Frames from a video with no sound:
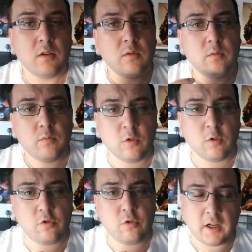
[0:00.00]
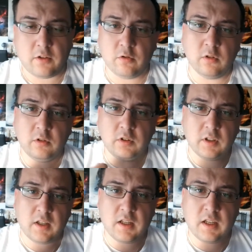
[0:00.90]
Bonjour à tous
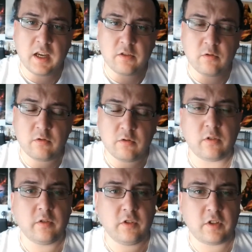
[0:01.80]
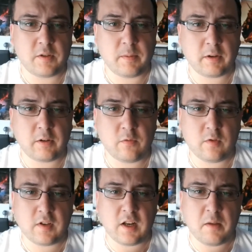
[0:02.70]
et à toutes, j'espère que vous
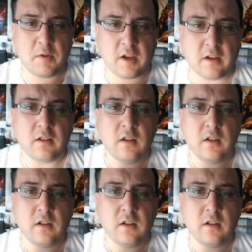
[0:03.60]
allez bien.